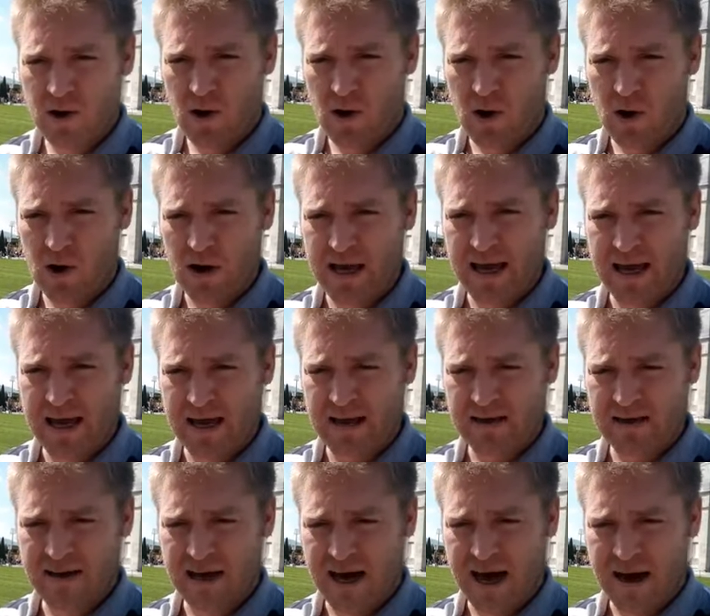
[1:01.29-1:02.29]
หอเอ็น
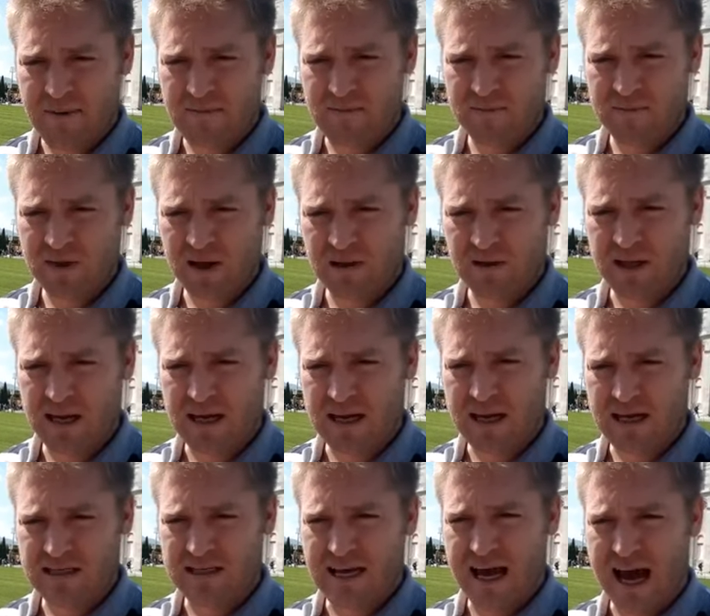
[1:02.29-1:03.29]
นะครับ the
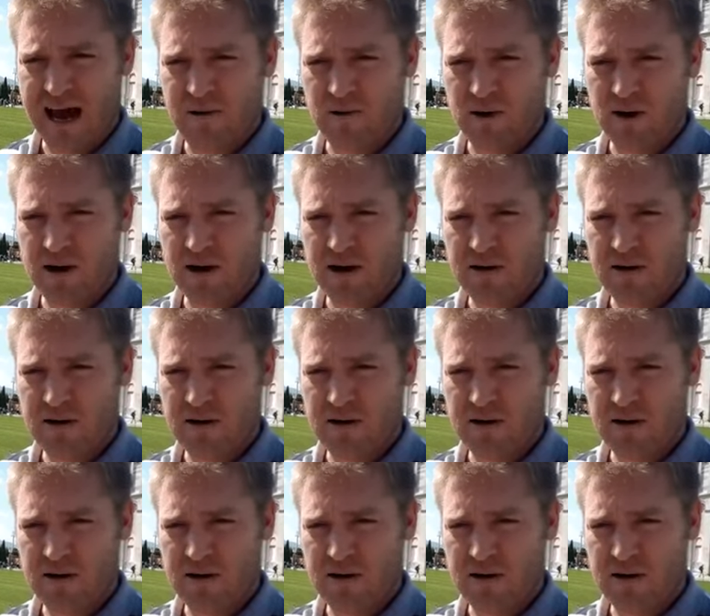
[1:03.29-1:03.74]
leaning tower